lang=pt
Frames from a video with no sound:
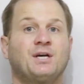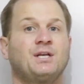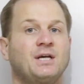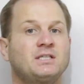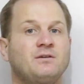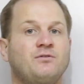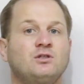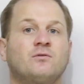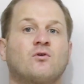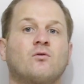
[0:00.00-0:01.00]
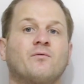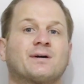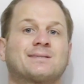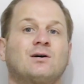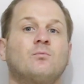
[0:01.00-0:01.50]
e nesse vídeo eu vou
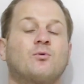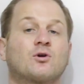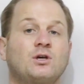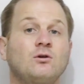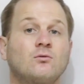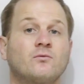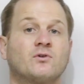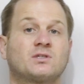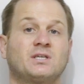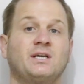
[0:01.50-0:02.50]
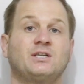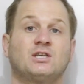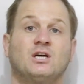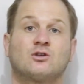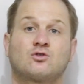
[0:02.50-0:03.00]
conversar um pouquinho com vocês